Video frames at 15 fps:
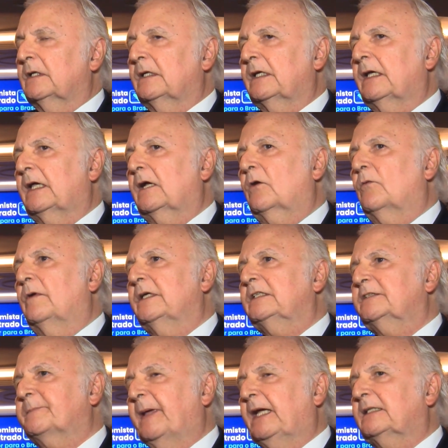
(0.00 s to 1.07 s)
é, com
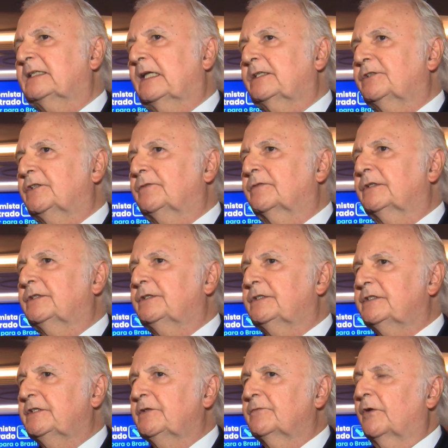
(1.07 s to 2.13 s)
a expectativa de
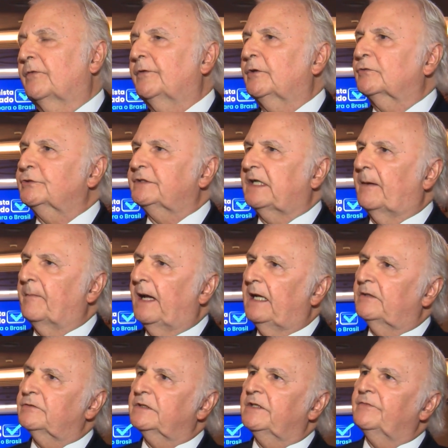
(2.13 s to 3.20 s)
desenvolver os
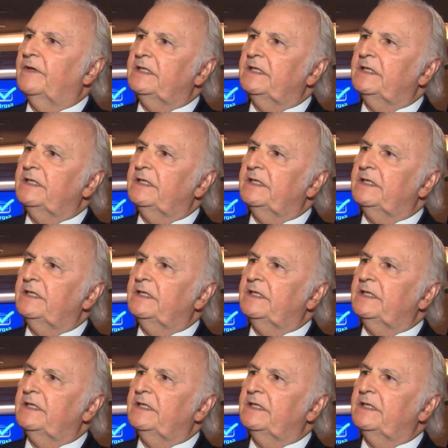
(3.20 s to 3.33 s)
trabalhos que